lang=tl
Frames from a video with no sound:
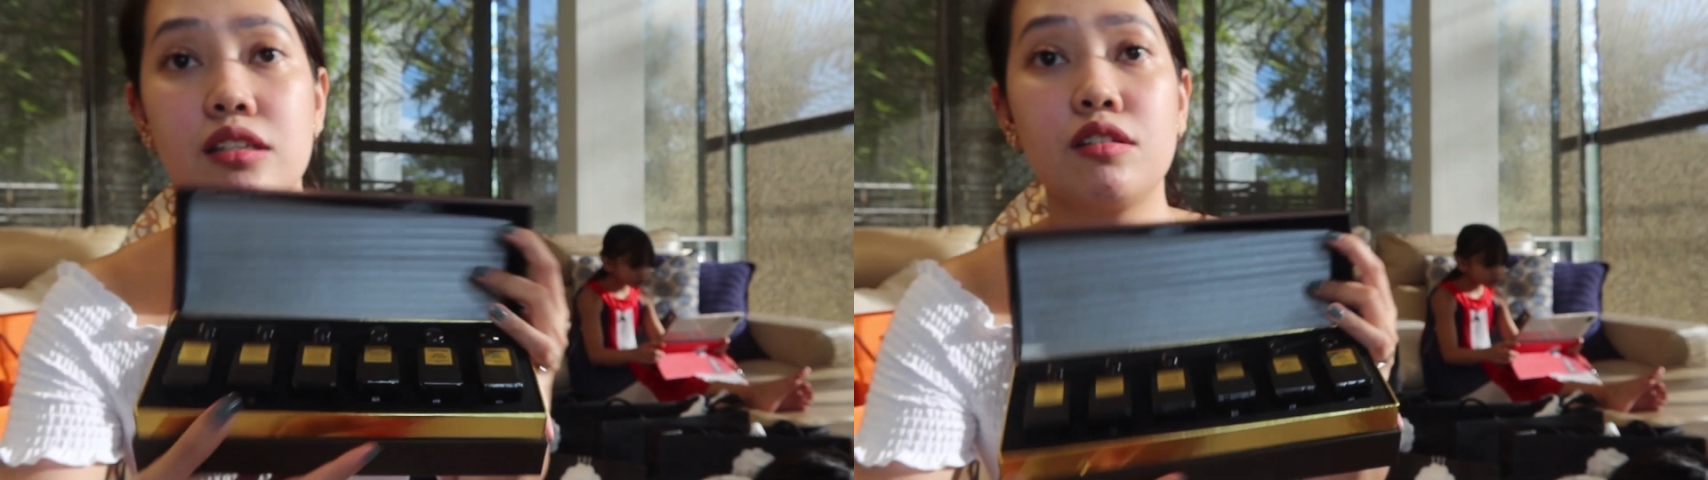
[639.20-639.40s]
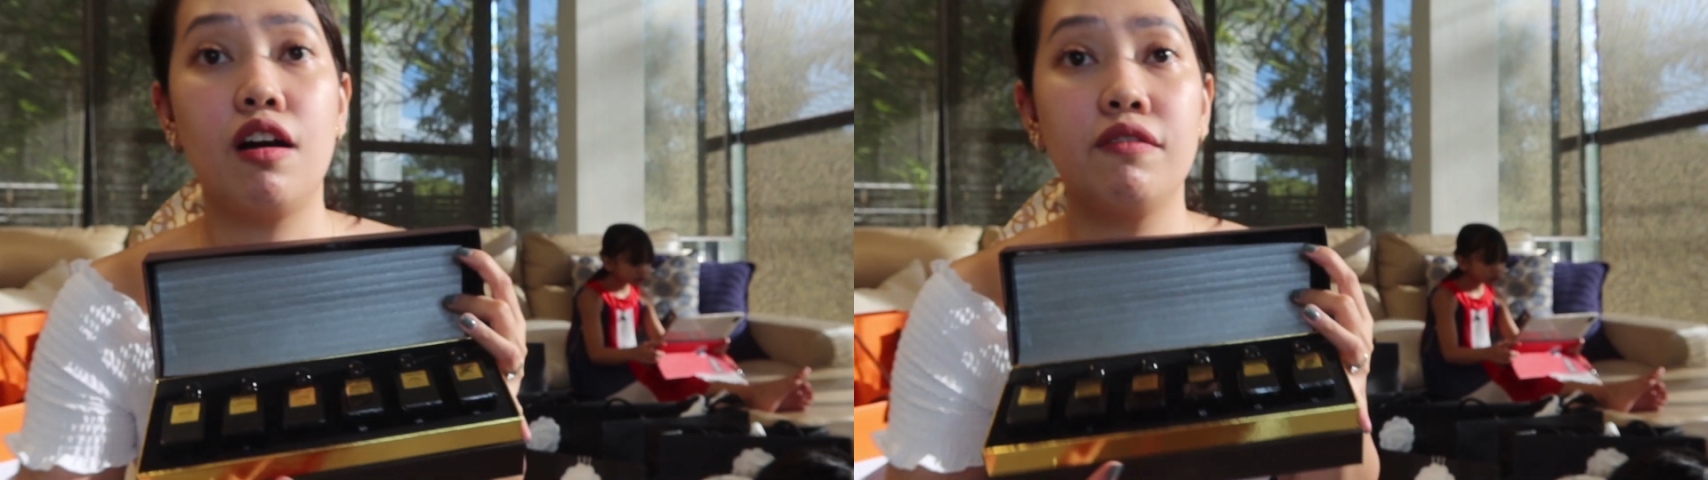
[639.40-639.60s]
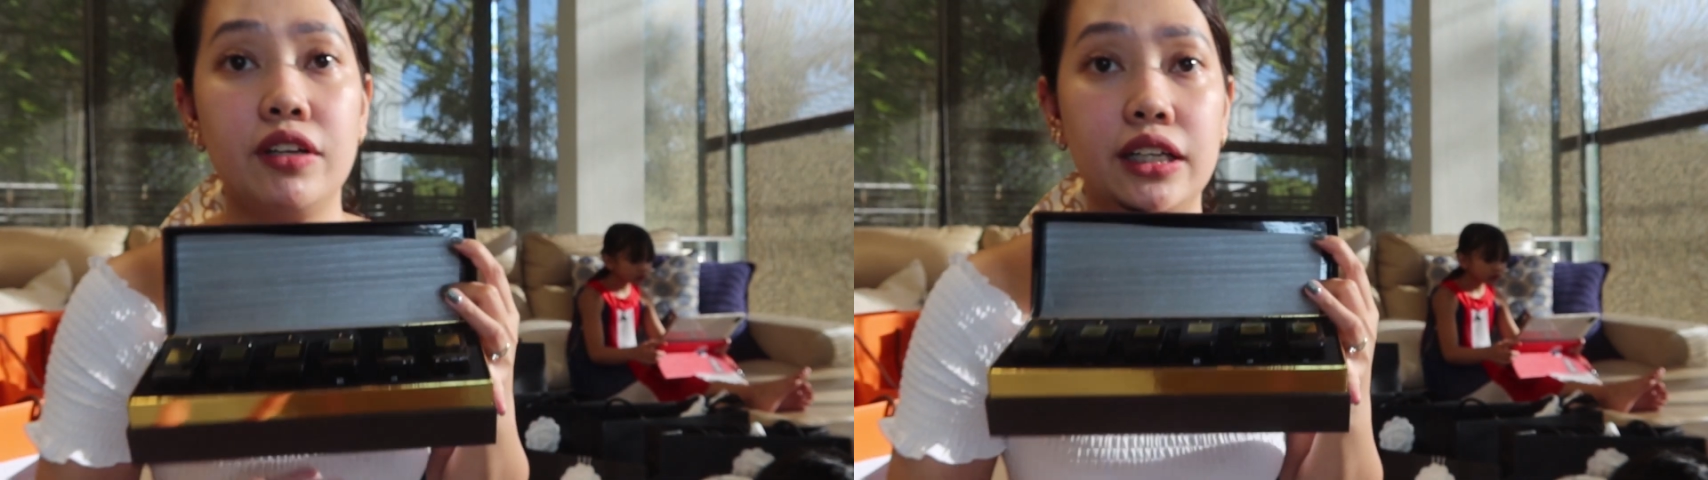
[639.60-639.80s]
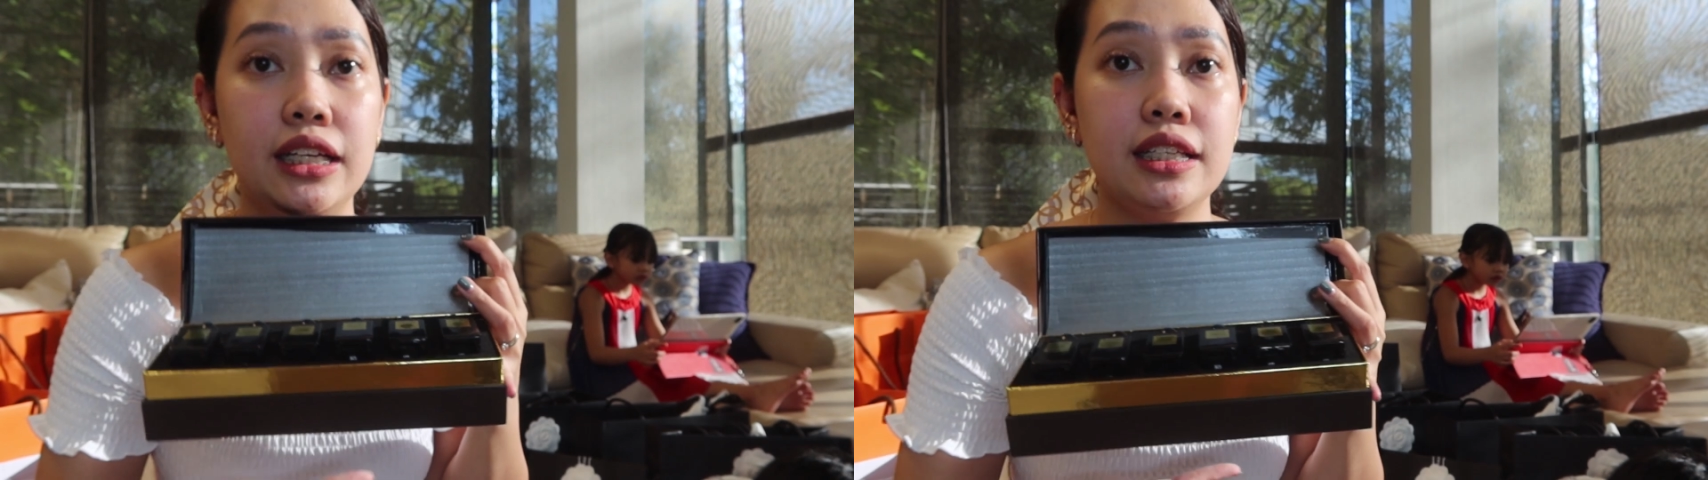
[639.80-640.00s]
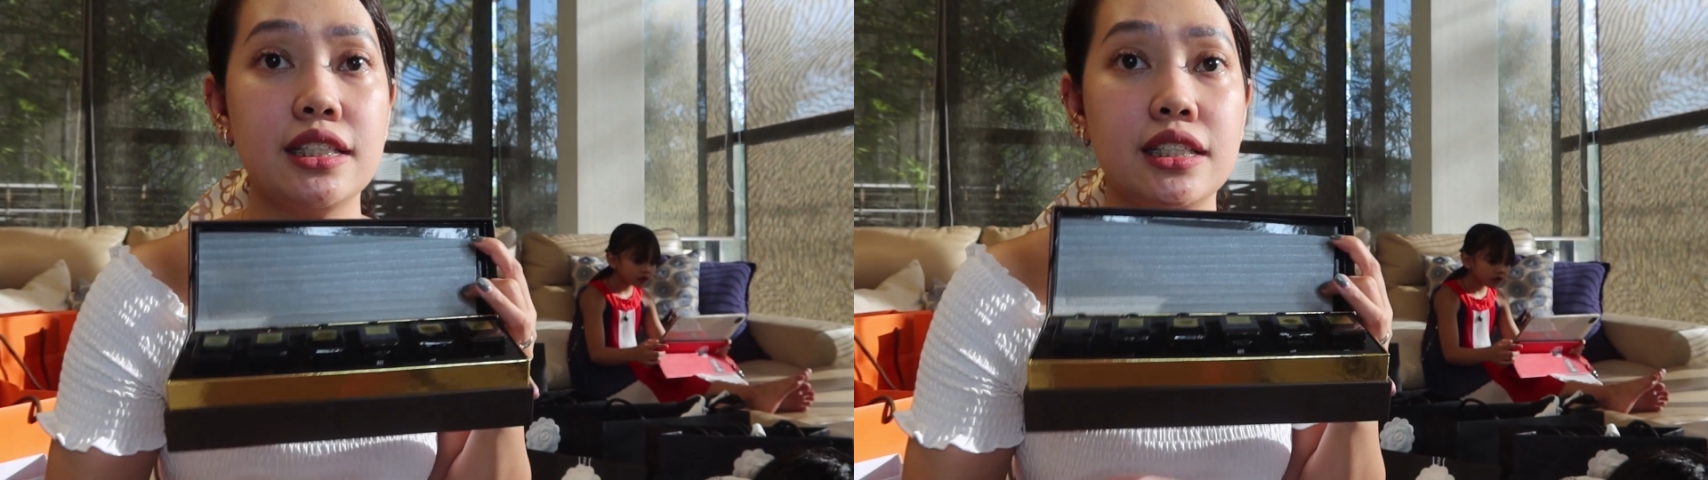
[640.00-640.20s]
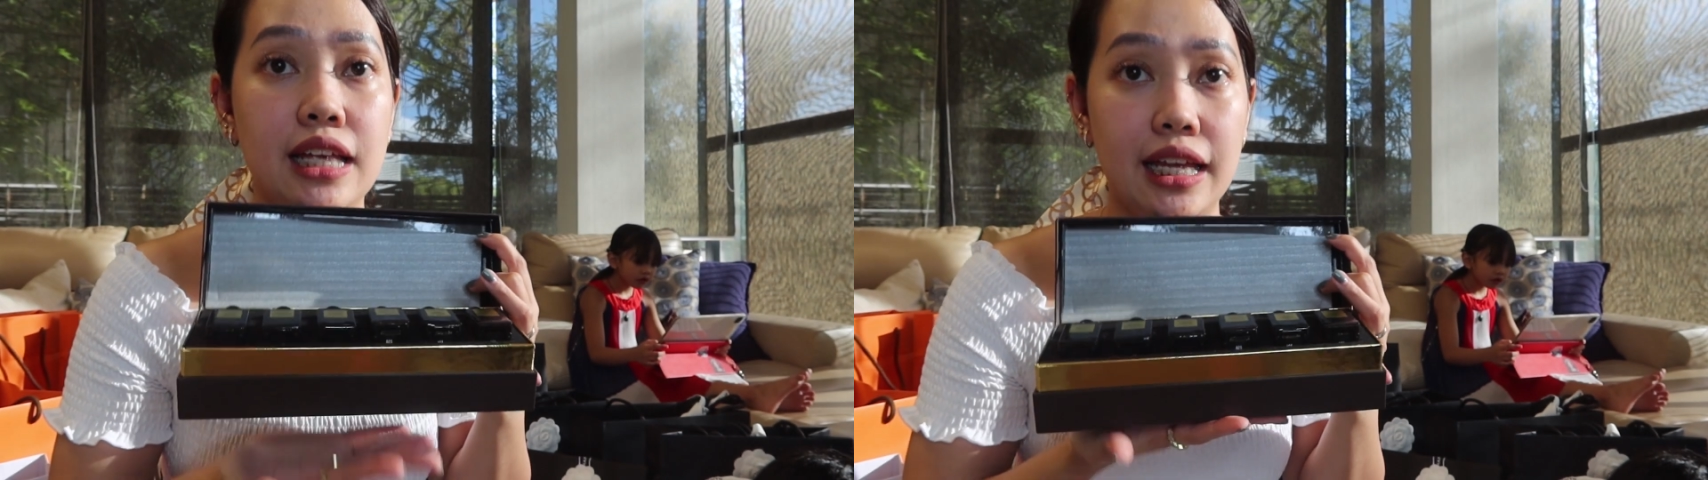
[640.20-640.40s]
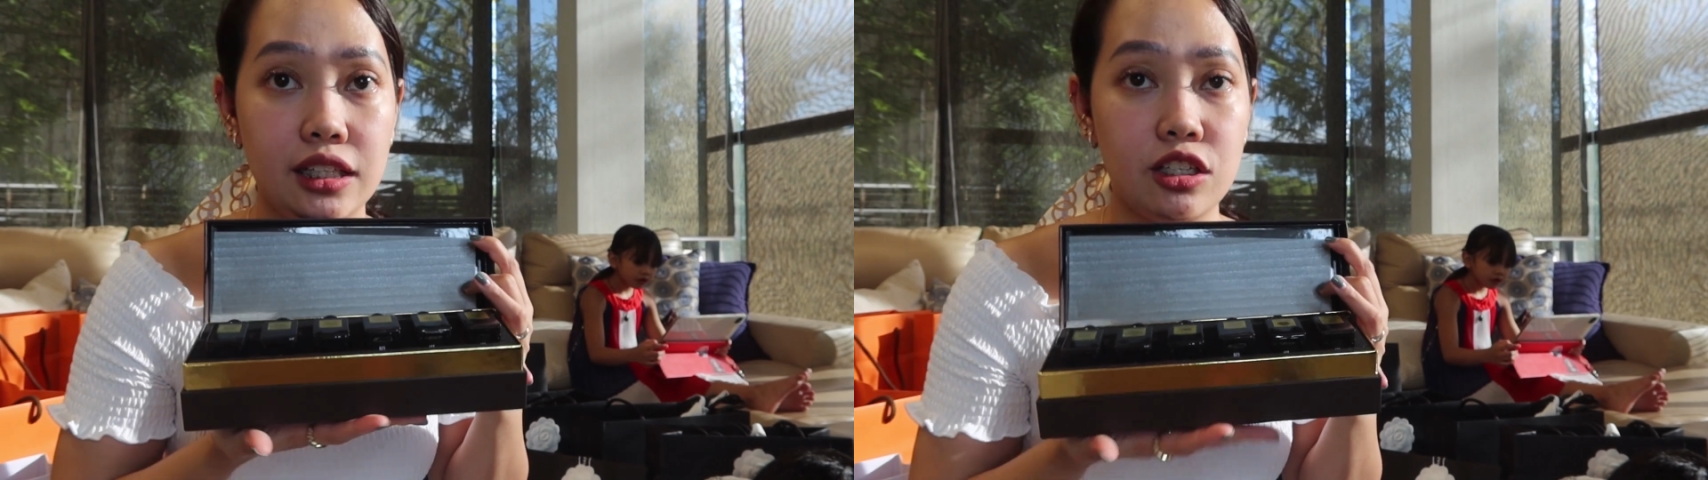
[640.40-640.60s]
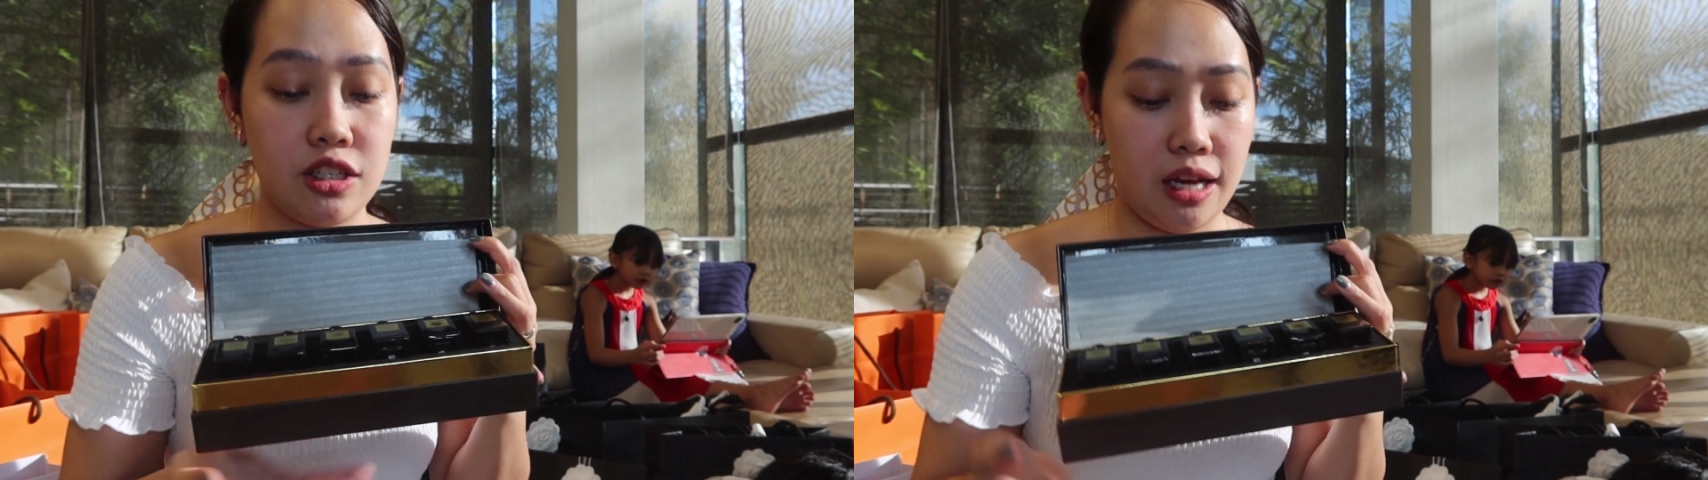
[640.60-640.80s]
Discovery set
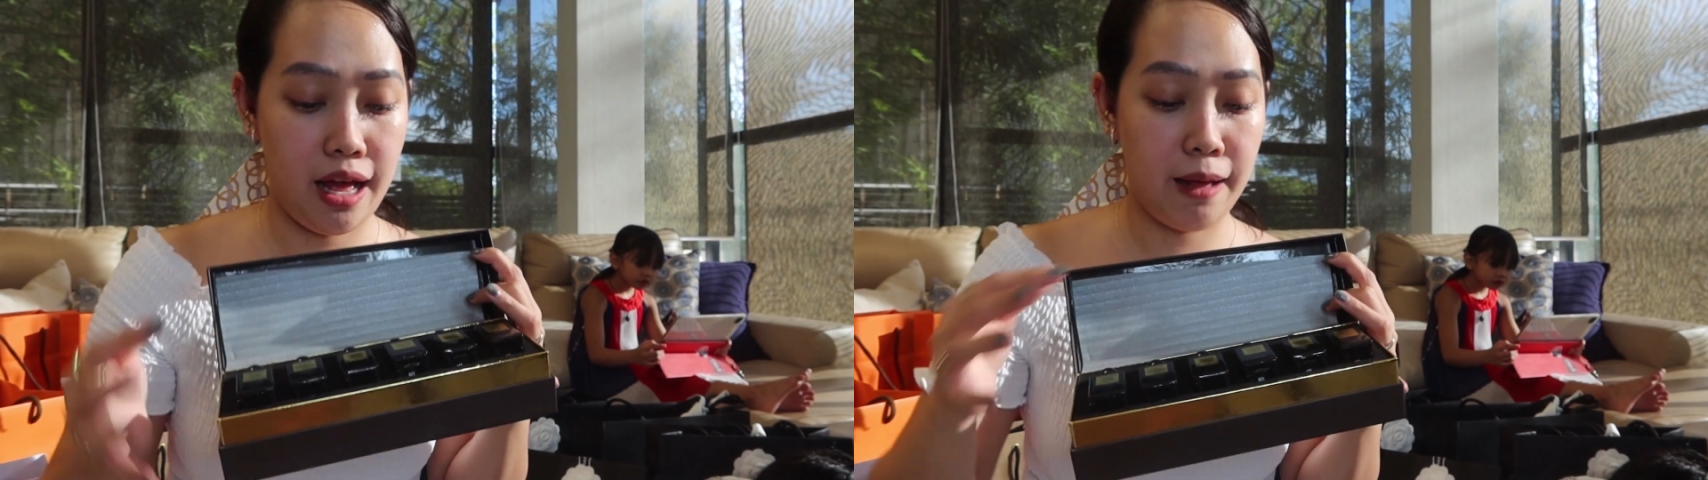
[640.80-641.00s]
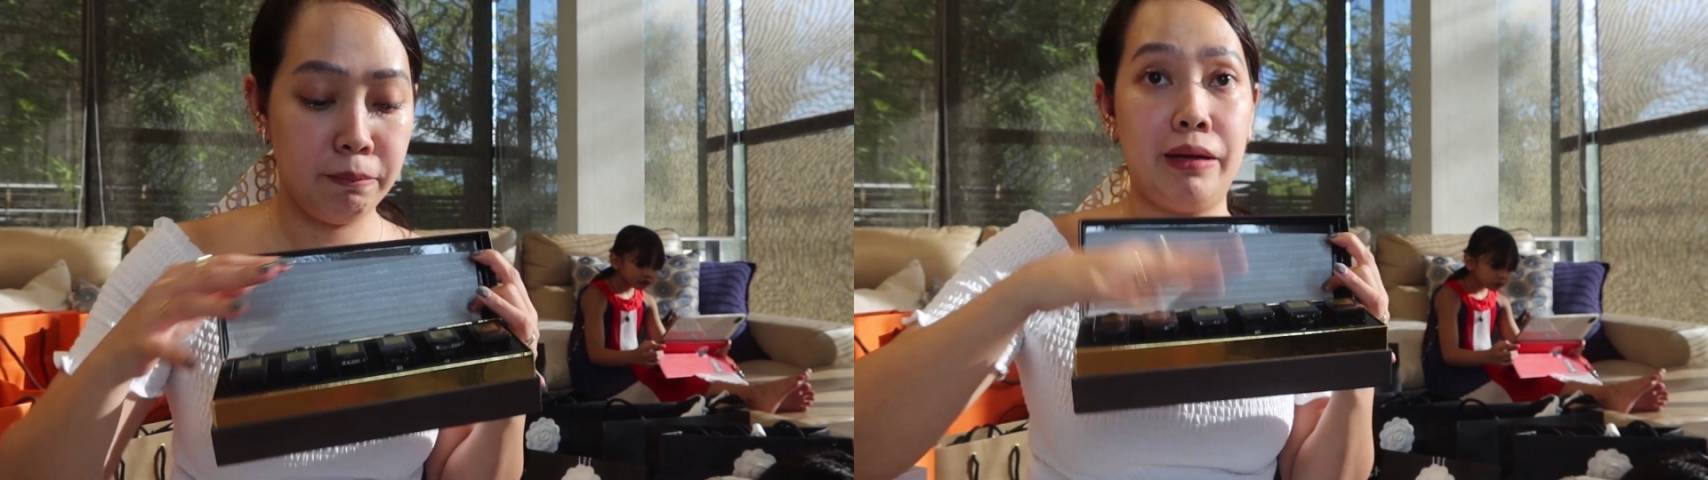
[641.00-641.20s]
siya